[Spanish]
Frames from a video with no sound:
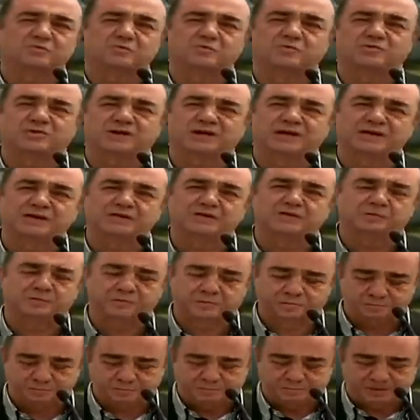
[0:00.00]
buscando
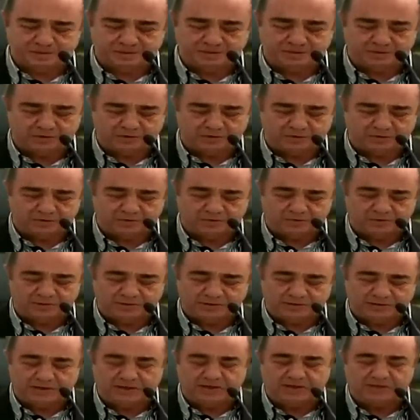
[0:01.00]
para todos los
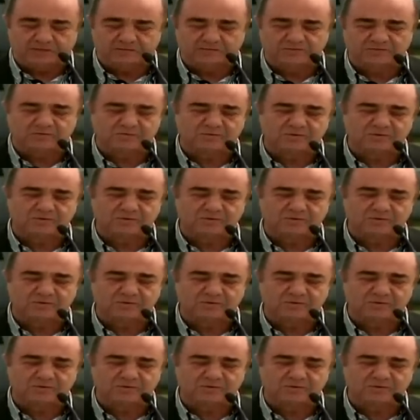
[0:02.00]
mexicanos.